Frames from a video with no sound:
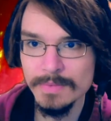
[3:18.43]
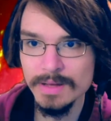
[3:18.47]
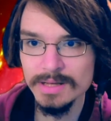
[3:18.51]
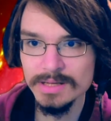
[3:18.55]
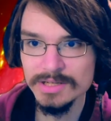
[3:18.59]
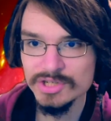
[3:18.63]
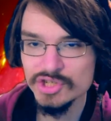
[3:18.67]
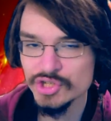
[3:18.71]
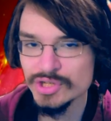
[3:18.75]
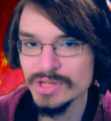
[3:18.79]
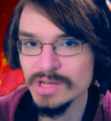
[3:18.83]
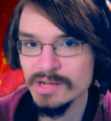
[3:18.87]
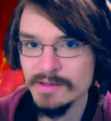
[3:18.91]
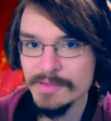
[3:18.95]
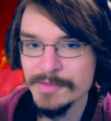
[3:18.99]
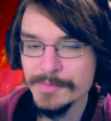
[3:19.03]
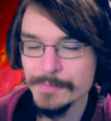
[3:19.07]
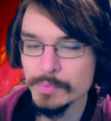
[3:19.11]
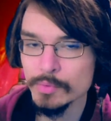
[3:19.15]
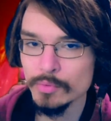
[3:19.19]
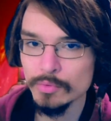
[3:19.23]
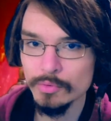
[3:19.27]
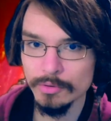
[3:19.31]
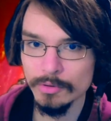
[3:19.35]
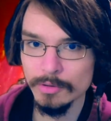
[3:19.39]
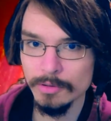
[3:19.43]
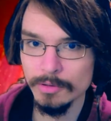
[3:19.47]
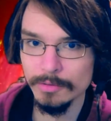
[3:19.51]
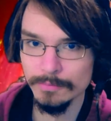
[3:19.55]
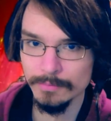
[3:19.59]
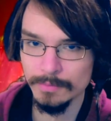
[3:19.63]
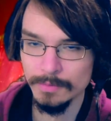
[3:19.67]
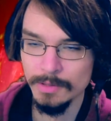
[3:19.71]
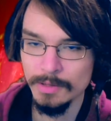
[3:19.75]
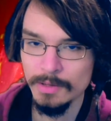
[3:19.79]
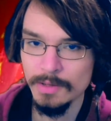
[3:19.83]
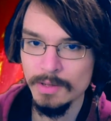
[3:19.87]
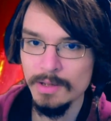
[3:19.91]
äh, stilles Brüllheulen.
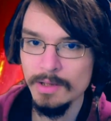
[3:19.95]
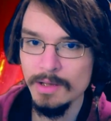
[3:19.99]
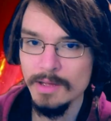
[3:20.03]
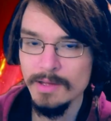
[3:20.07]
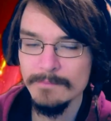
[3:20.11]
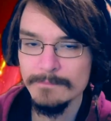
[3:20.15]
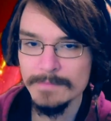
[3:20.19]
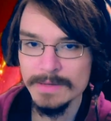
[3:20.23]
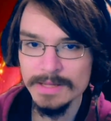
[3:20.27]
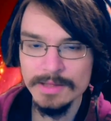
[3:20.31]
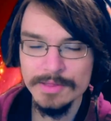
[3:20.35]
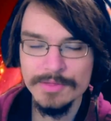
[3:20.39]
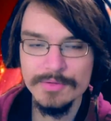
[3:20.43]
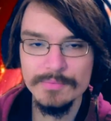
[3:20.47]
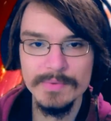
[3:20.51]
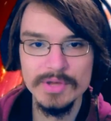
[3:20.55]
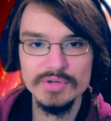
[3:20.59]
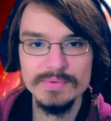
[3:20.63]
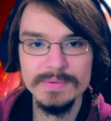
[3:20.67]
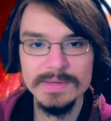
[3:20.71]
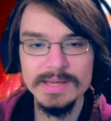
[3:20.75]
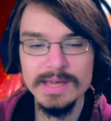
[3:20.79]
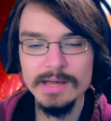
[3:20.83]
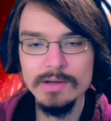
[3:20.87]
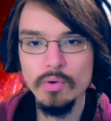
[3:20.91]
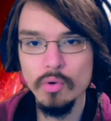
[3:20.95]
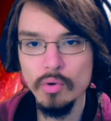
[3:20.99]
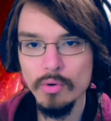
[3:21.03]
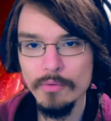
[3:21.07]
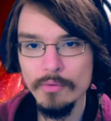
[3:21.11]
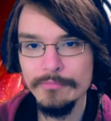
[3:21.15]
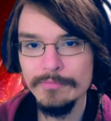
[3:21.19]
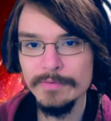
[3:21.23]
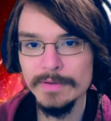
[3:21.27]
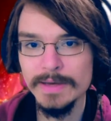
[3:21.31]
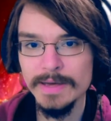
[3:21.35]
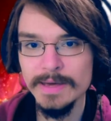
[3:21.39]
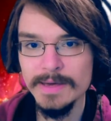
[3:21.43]
Wenn er zum Beispiel gegen
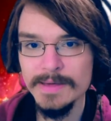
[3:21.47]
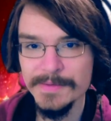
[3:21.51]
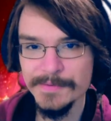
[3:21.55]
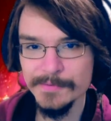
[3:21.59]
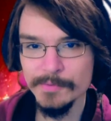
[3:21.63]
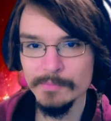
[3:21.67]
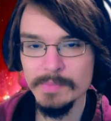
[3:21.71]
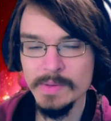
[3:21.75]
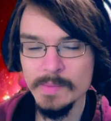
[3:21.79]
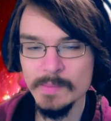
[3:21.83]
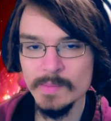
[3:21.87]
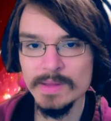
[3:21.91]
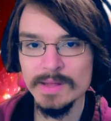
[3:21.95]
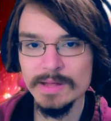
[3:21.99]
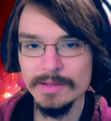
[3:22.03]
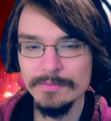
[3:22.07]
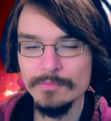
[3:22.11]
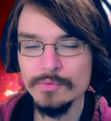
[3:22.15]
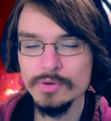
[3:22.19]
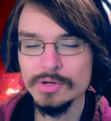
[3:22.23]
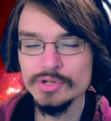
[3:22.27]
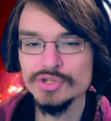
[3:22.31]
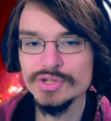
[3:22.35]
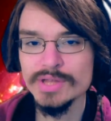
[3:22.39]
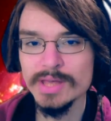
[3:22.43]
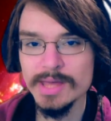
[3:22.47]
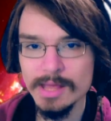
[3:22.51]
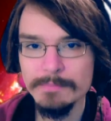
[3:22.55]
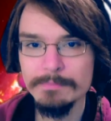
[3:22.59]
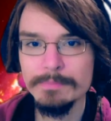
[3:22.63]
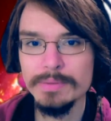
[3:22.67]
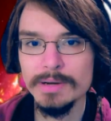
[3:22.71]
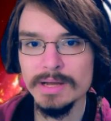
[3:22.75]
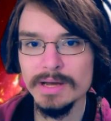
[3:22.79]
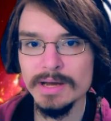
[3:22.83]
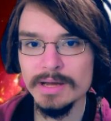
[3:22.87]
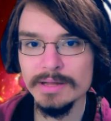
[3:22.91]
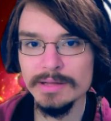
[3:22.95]
Ofenkäse und Mimon hat wirklich direkt
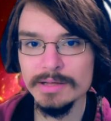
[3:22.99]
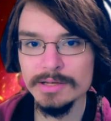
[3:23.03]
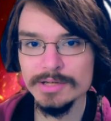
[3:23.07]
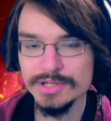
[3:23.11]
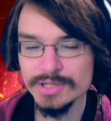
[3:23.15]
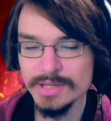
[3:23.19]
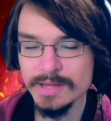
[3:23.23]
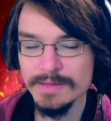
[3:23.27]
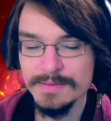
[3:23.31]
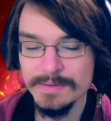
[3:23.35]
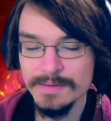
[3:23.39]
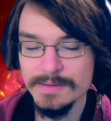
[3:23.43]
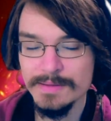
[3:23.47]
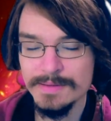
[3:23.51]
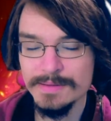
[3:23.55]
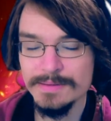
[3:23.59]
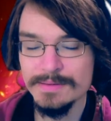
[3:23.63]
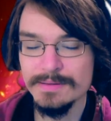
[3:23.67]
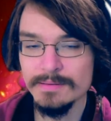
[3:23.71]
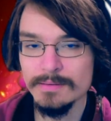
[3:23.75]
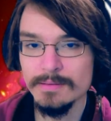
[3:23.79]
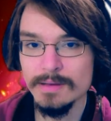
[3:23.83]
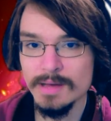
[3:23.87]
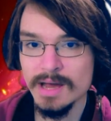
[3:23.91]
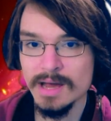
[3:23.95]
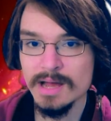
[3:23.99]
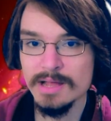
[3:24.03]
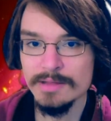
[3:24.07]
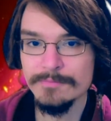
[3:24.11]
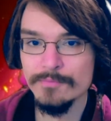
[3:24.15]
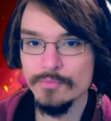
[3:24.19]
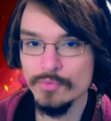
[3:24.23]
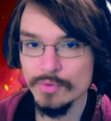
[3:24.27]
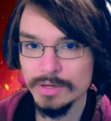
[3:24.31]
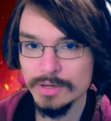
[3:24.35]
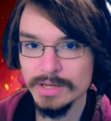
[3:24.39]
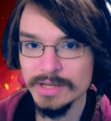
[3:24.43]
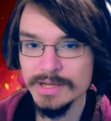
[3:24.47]
beleidigt, das ist halt
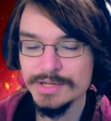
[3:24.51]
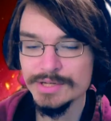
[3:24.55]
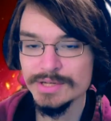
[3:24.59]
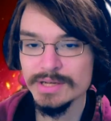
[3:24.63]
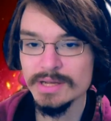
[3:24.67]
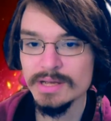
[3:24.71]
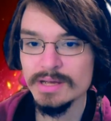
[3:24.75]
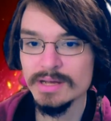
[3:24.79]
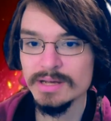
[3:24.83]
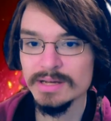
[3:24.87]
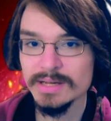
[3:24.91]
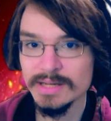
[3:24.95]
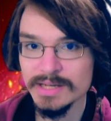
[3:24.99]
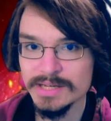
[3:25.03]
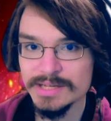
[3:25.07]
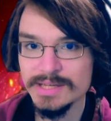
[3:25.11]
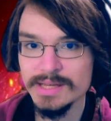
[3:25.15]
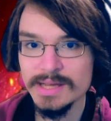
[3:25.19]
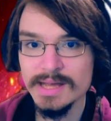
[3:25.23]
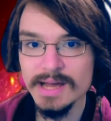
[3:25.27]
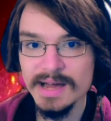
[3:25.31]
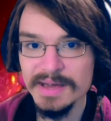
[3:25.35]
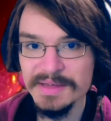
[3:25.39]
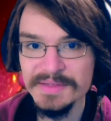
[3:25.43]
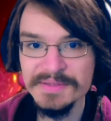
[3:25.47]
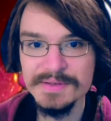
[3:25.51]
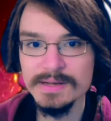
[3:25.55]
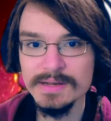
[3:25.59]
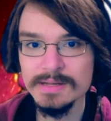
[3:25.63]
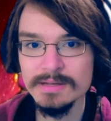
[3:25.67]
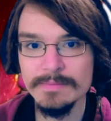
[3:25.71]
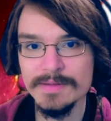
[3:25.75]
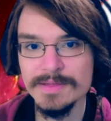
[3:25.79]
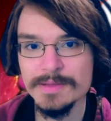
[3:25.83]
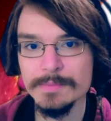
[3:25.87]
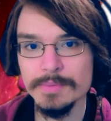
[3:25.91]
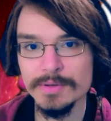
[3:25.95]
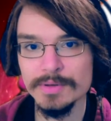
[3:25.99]
wirklich richtige
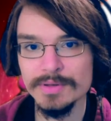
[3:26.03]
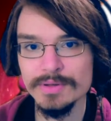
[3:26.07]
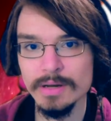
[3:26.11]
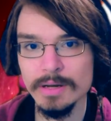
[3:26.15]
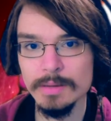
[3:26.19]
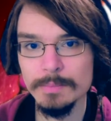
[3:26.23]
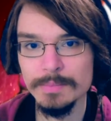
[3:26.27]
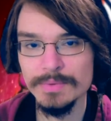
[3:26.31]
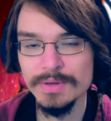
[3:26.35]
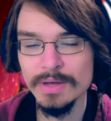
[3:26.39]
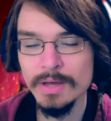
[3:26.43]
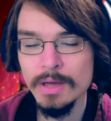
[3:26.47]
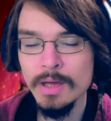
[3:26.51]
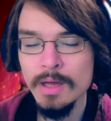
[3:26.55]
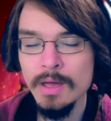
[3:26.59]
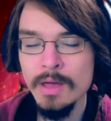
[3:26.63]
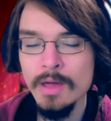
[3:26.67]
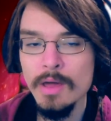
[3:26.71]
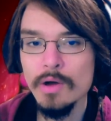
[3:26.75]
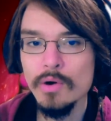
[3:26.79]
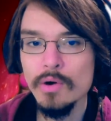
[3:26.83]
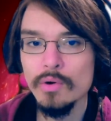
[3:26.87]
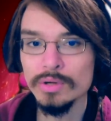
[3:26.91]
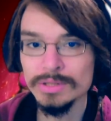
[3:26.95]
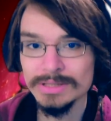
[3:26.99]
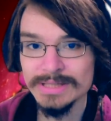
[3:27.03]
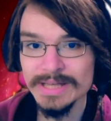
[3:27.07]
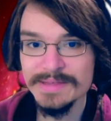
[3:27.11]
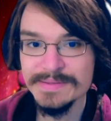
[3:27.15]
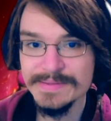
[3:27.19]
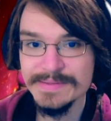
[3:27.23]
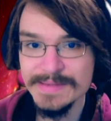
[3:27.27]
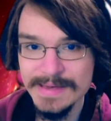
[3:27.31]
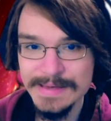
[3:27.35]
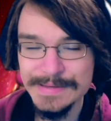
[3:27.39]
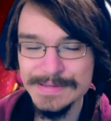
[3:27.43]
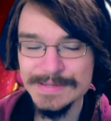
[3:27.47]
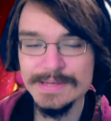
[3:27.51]
Hassrede, was er betreibt. Und das
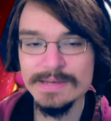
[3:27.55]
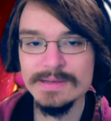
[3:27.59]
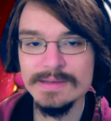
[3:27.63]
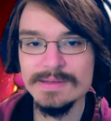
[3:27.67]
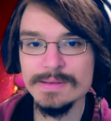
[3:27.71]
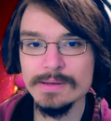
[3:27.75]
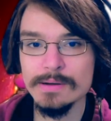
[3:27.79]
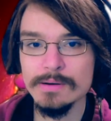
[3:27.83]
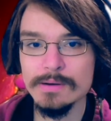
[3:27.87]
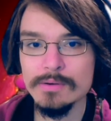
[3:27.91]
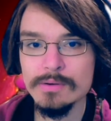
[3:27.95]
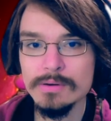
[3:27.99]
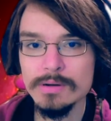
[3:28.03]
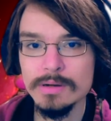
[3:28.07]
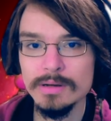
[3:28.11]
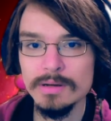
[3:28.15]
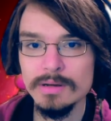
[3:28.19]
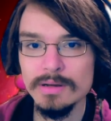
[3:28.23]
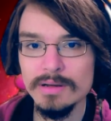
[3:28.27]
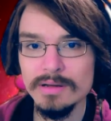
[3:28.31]
nächste ist ja auch,